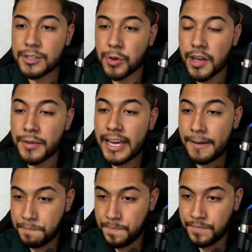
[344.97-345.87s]
todavía
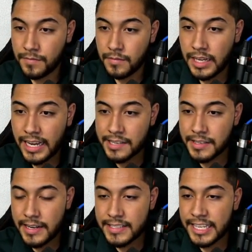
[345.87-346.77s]
de que
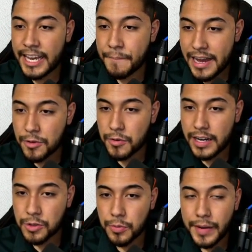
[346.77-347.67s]
hacen este llamado a
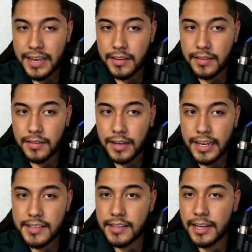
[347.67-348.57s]
Joe Biden, de que
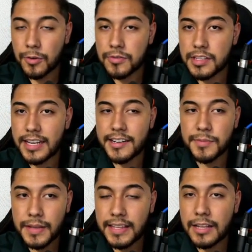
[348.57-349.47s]
dicen que no los están
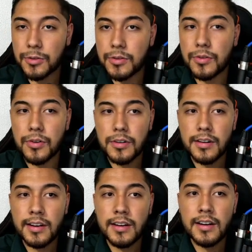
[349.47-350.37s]
respetando con
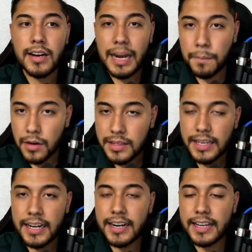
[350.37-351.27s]
la
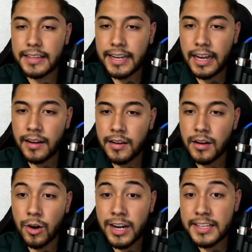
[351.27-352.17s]
política energética,
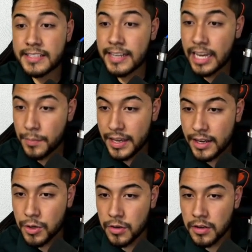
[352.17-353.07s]
ahora dicen que en
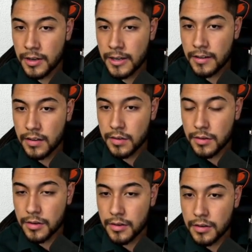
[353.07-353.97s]
México
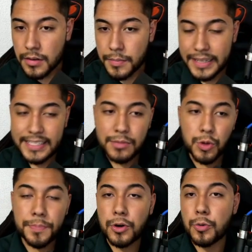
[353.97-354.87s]
pues es
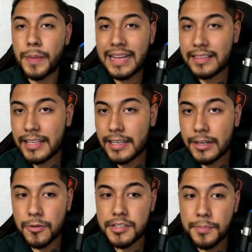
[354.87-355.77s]
muy preocupante,
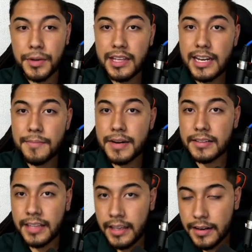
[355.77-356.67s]
no se pueden
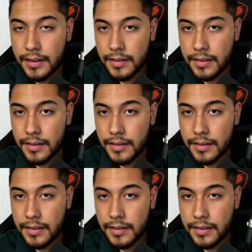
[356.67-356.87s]
invertir.